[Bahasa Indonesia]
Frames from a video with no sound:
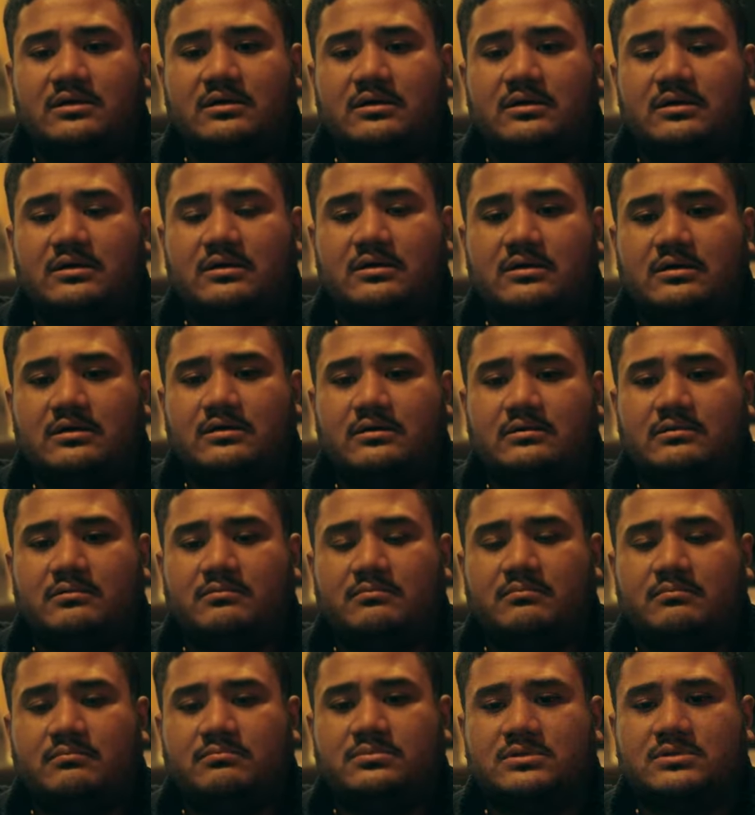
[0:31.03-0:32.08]
uh,
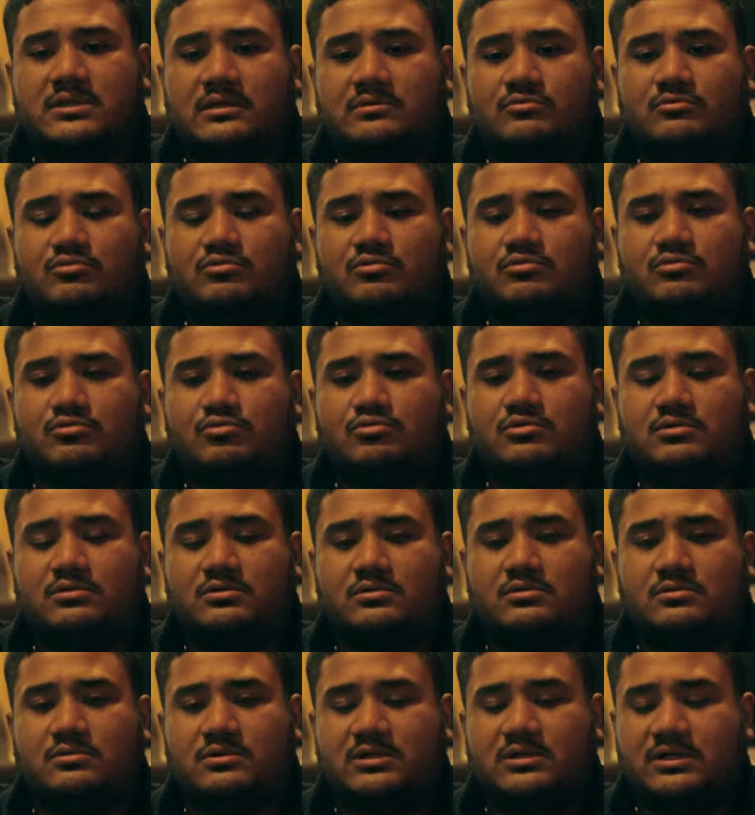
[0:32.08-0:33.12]
tertuntut
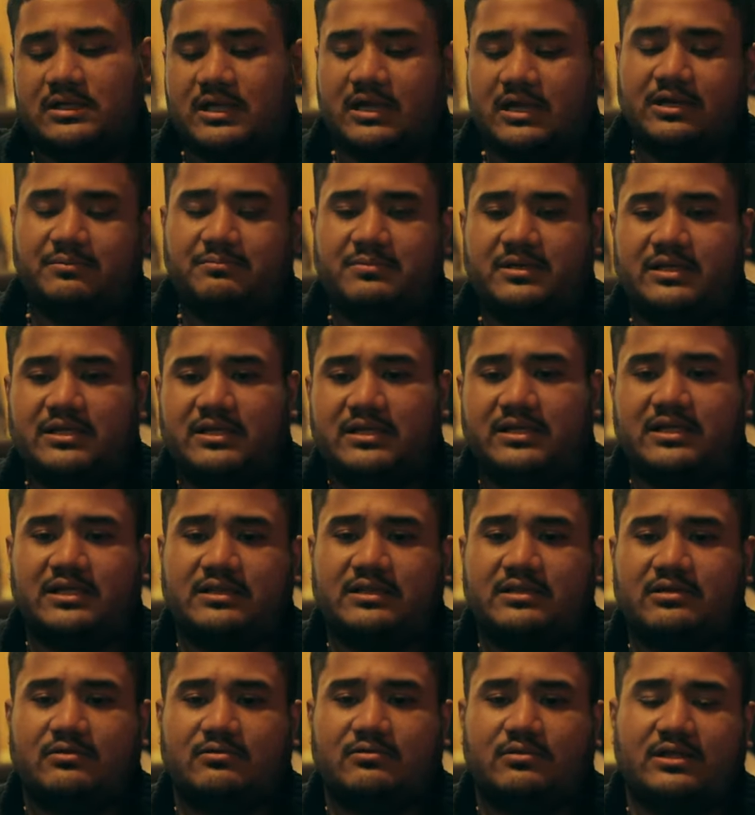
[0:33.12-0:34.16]
di dalam diri
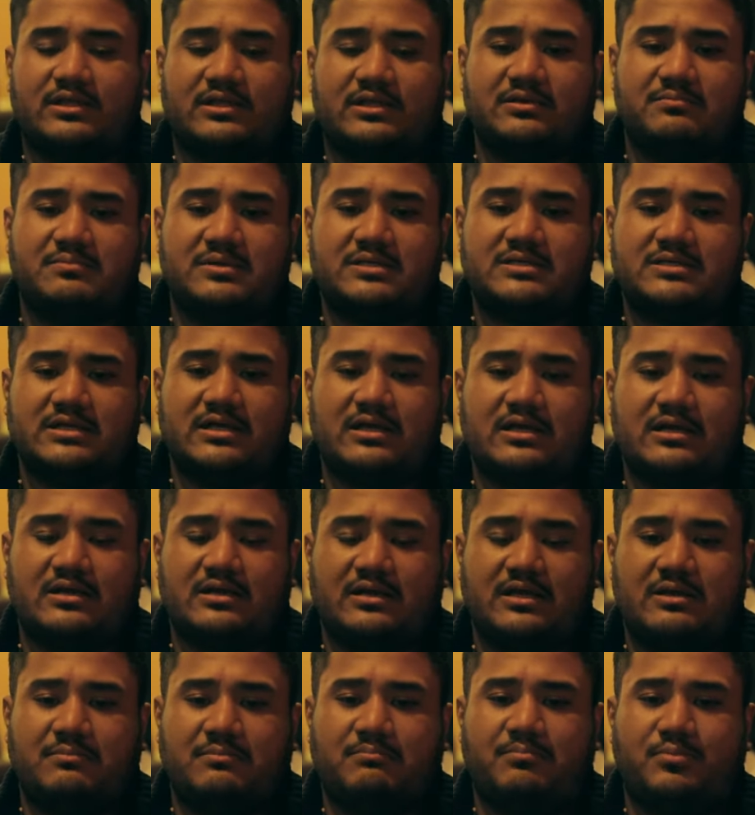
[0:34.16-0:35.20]
kita untuk kita bisa
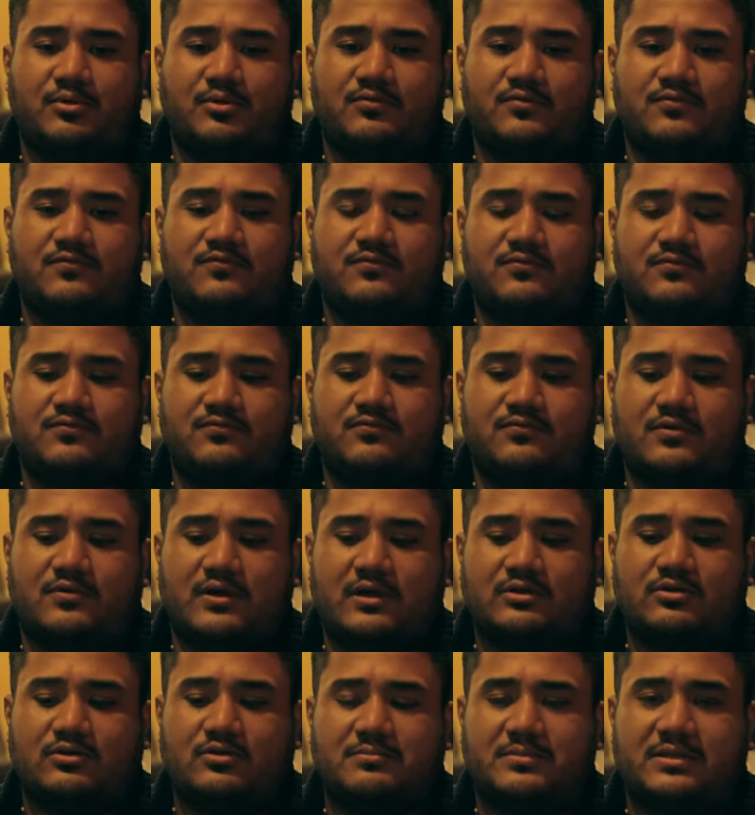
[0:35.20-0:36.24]
improve
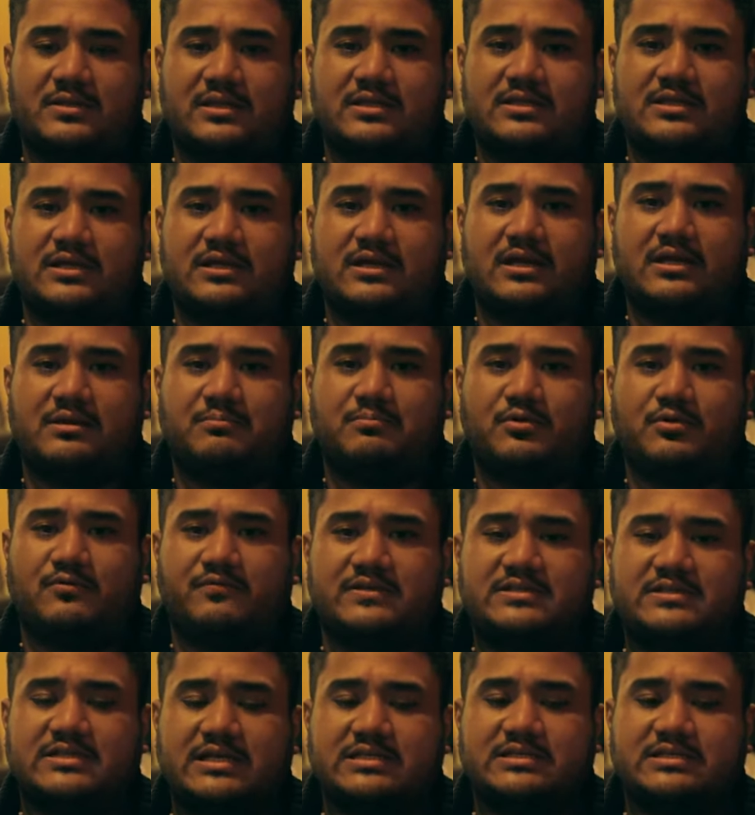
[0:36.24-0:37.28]
atau menyajikan
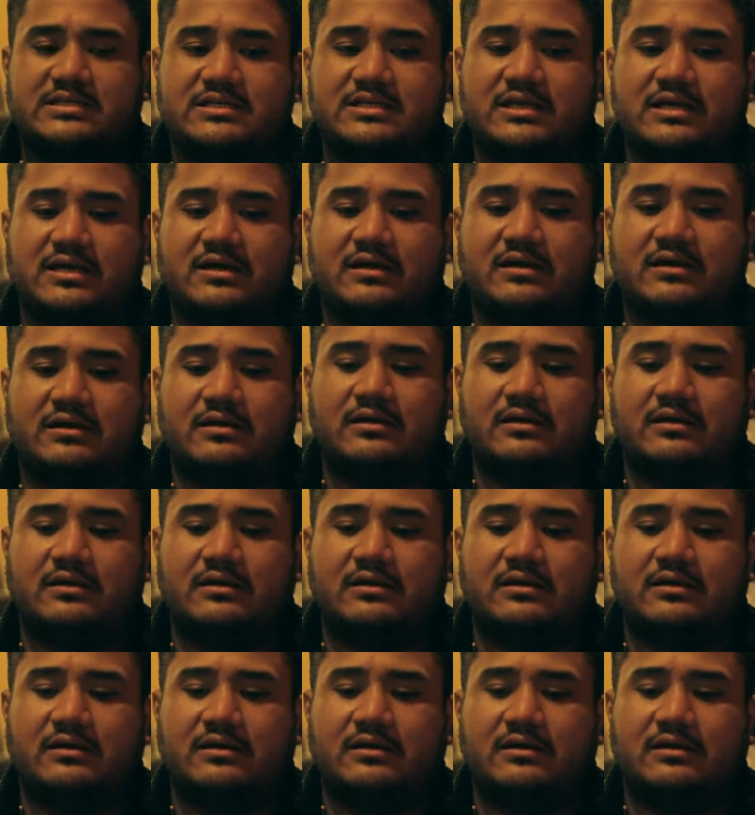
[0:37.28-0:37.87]
improvisasi yang